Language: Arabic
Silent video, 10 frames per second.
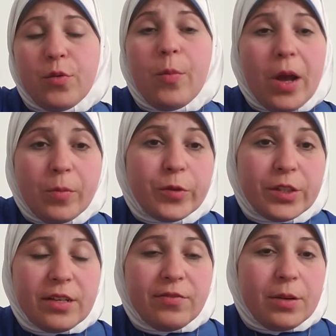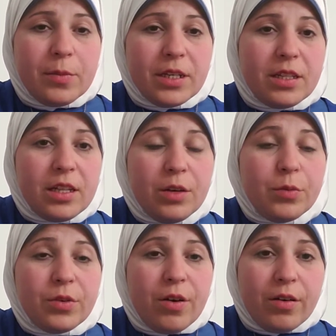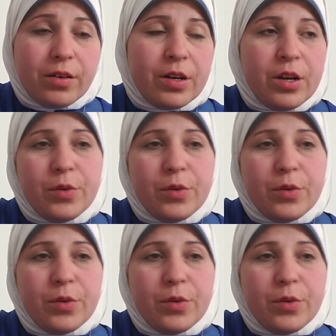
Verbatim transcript: ومحبوسين في البيت ليل ونهار